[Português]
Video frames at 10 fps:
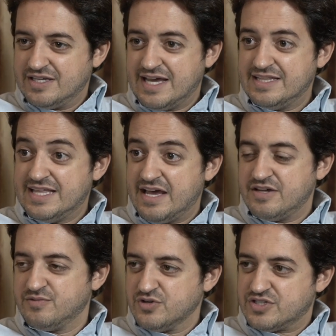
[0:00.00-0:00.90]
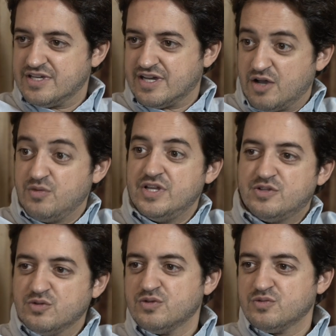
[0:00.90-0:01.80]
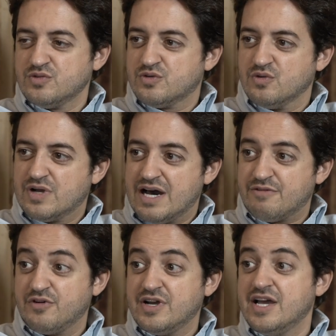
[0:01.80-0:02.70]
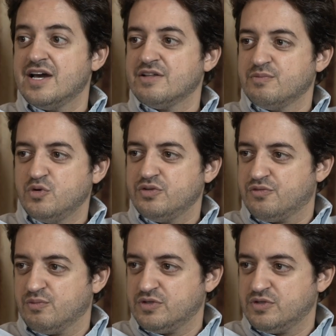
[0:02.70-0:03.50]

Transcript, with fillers: e a ideia de você reunir tudo num único lugar foi ganhando muito,